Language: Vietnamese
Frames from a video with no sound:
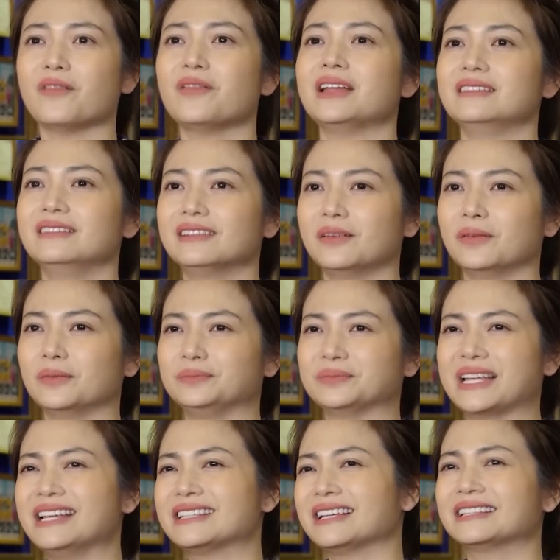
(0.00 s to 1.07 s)
có vẻ như kiểu
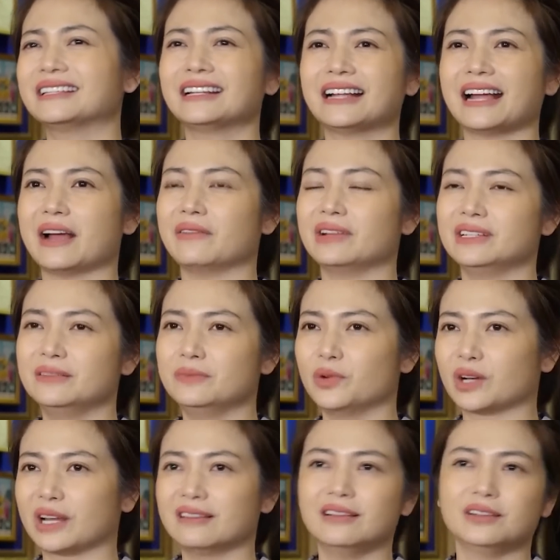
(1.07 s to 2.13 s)
hy sinh tất cả và
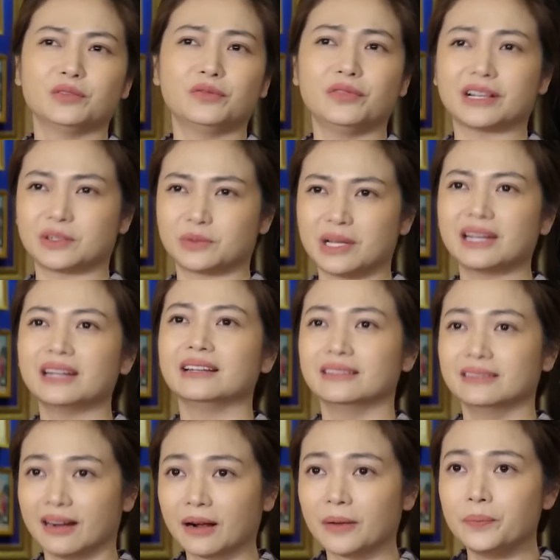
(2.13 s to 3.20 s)
như một cái người giúp việc trong gia đình